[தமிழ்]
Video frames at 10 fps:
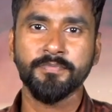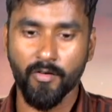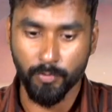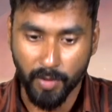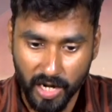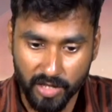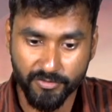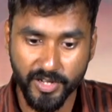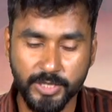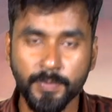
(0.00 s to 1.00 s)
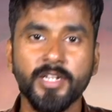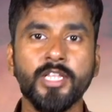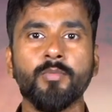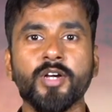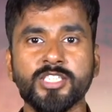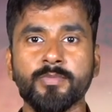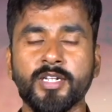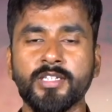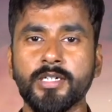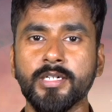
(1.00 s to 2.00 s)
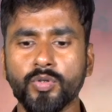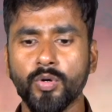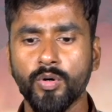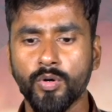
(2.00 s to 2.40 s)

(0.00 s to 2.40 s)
அவர் பாலை ஃபேஸ் பண்ணுறதே ரொம்ப கஷ்டமாக இருந்திருக்கு ஸோ